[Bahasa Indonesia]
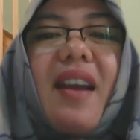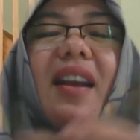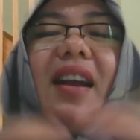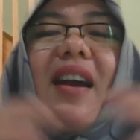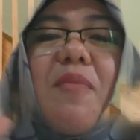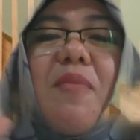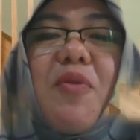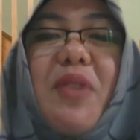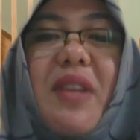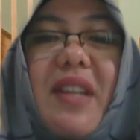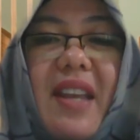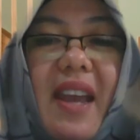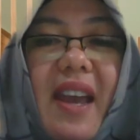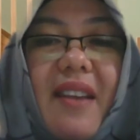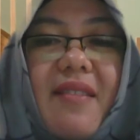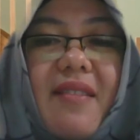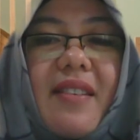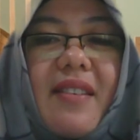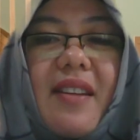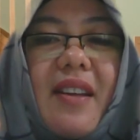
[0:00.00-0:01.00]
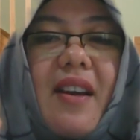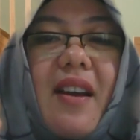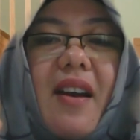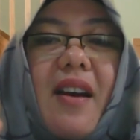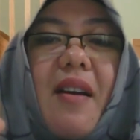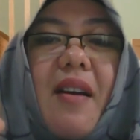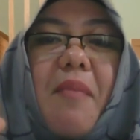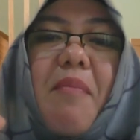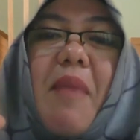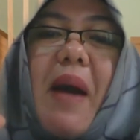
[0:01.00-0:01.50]
Kemudian,
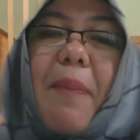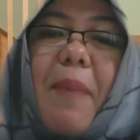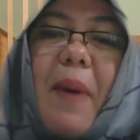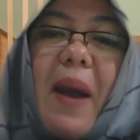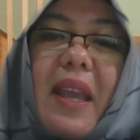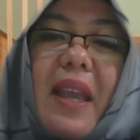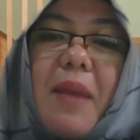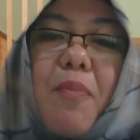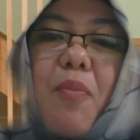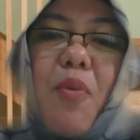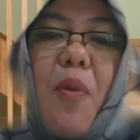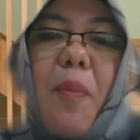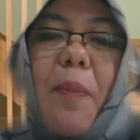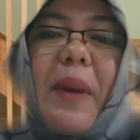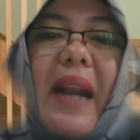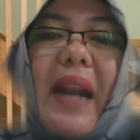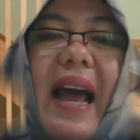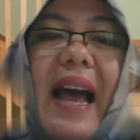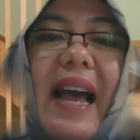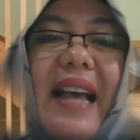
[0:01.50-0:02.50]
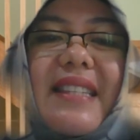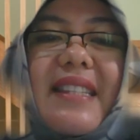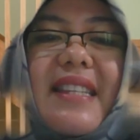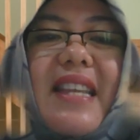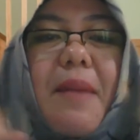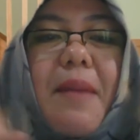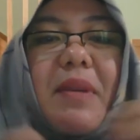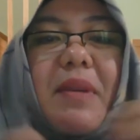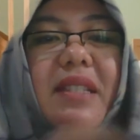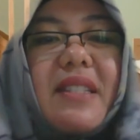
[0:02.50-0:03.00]
Bapak Ibu
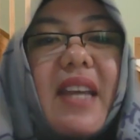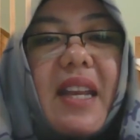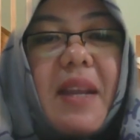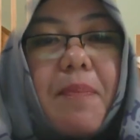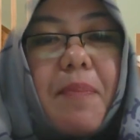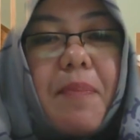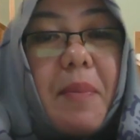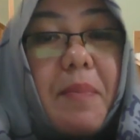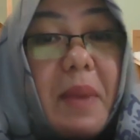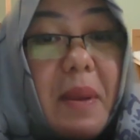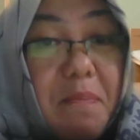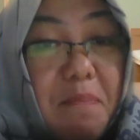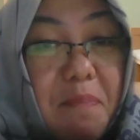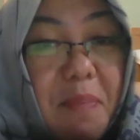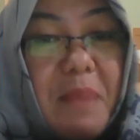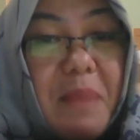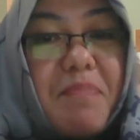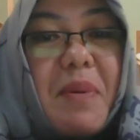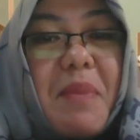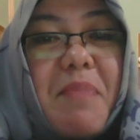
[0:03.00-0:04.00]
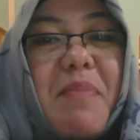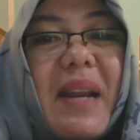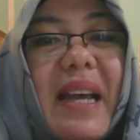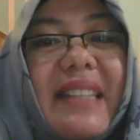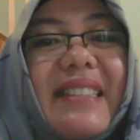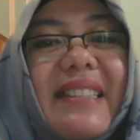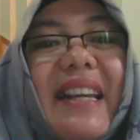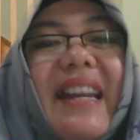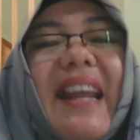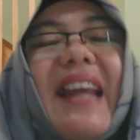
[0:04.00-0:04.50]
berhasil menjadi pemimpin
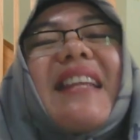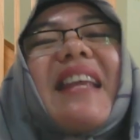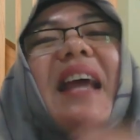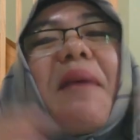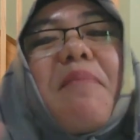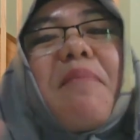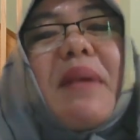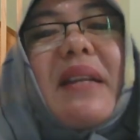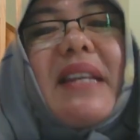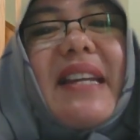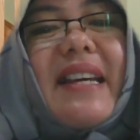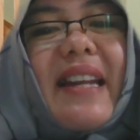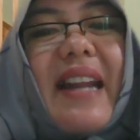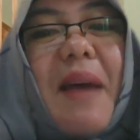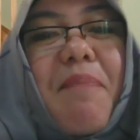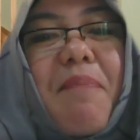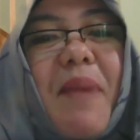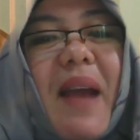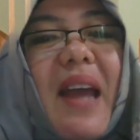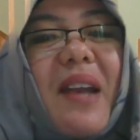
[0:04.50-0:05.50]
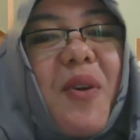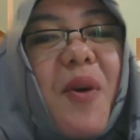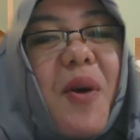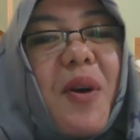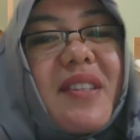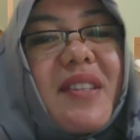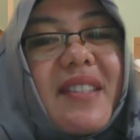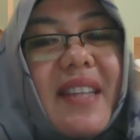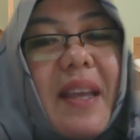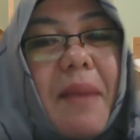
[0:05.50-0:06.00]
pembelajaran yang menerapkan
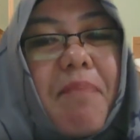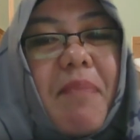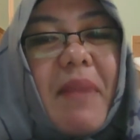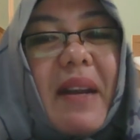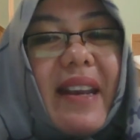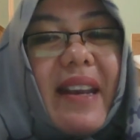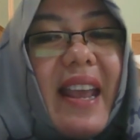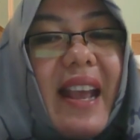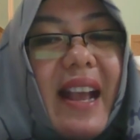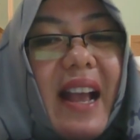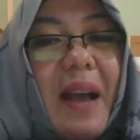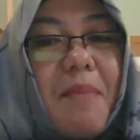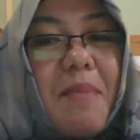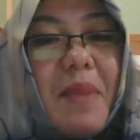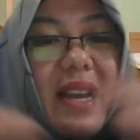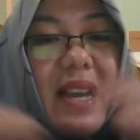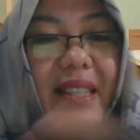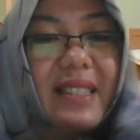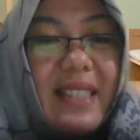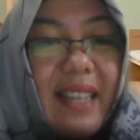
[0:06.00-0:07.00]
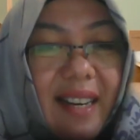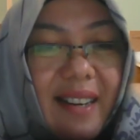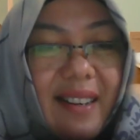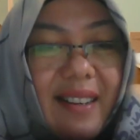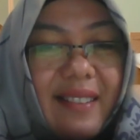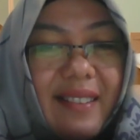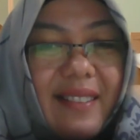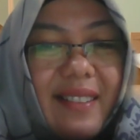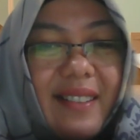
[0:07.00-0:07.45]
konsep merdeka belajar